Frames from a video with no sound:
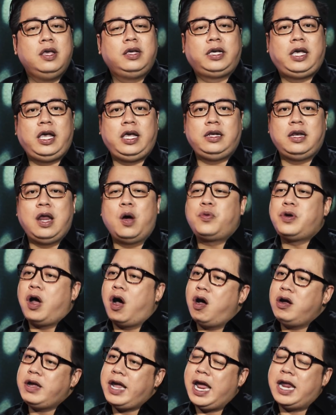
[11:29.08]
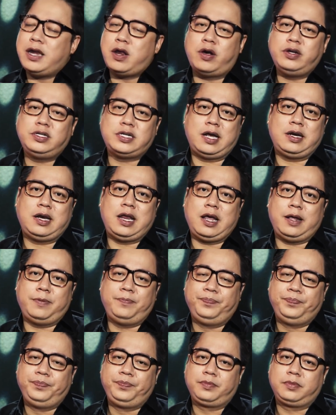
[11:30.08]
khi đâu đó nghe nói rằng là
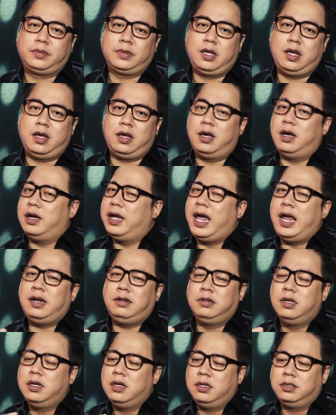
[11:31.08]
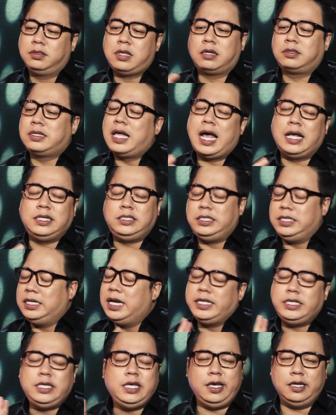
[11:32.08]
à, hờ hen thật thà chỉ là
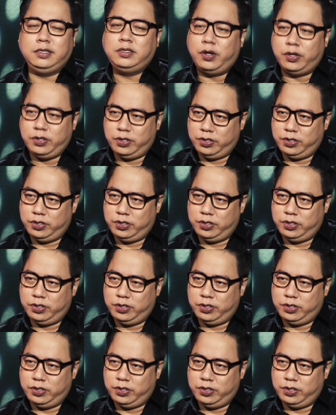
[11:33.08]
diễn thôi